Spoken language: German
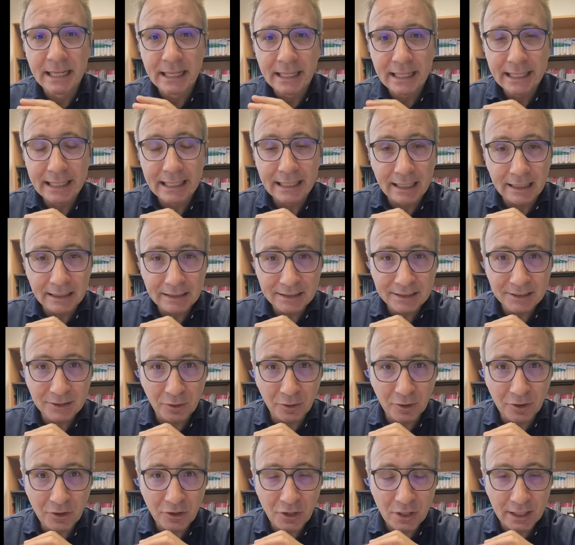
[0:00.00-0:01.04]
in ganz
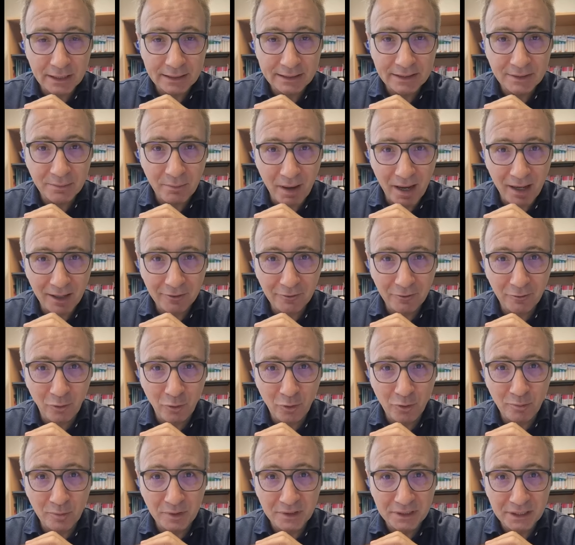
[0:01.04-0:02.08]
Deutschland
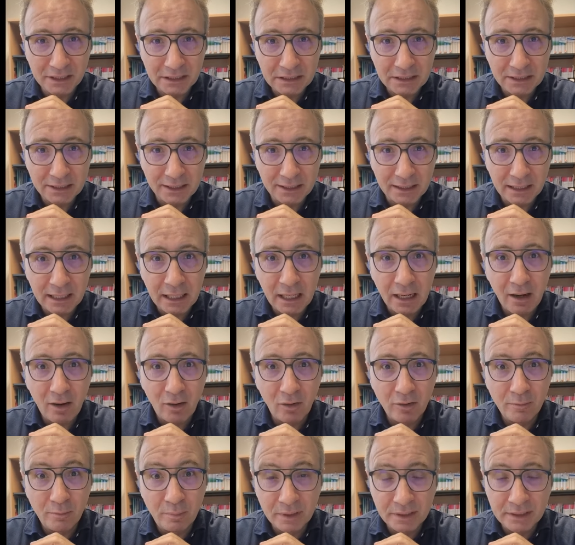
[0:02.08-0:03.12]
Smartphone-Besitzer
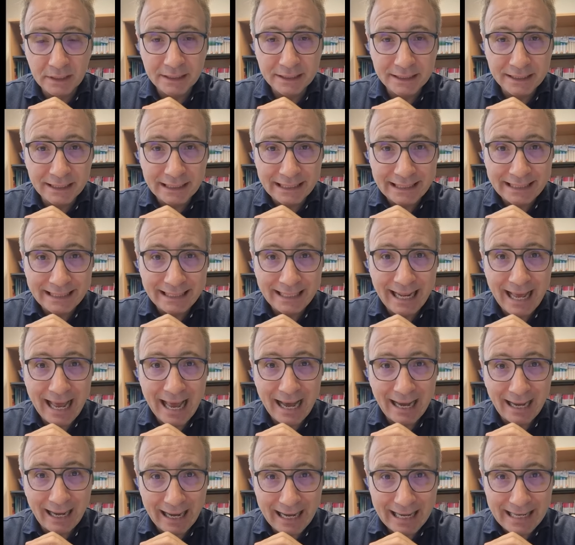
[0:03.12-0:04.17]
und Besitzerinnen
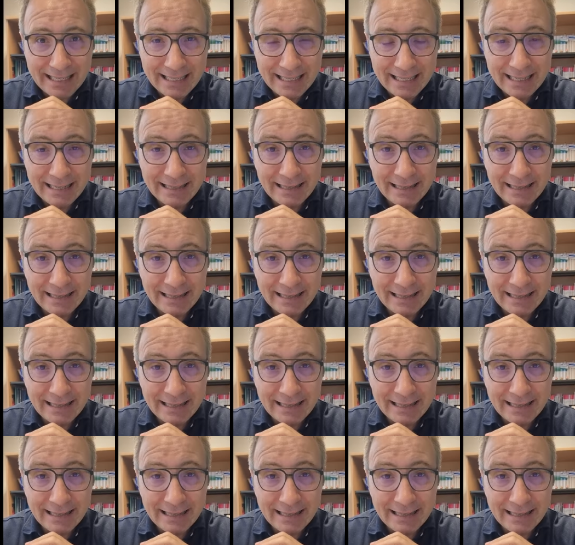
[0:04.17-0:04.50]
erreichen.